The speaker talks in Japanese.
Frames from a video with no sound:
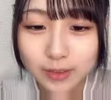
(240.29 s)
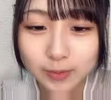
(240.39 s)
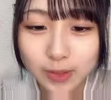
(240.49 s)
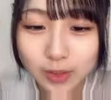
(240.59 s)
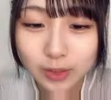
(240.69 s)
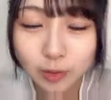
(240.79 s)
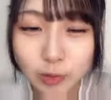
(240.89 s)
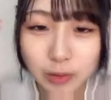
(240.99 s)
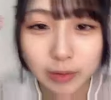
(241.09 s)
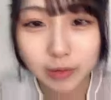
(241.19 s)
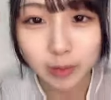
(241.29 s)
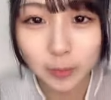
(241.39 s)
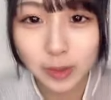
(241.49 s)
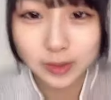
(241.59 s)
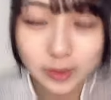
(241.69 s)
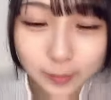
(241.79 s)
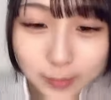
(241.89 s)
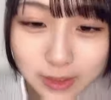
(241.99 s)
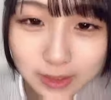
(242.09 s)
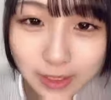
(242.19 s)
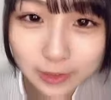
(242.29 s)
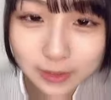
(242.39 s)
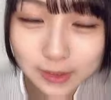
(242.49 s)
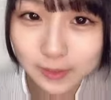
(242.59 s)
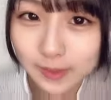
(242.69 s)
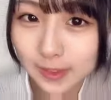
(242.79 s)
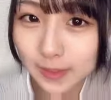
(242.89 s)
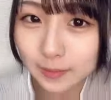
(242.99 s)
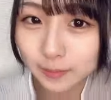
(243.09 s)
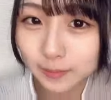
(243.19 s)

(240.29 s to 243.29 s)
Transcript: まあそれはちょっとわかるけどまあそれは水ゲットしてください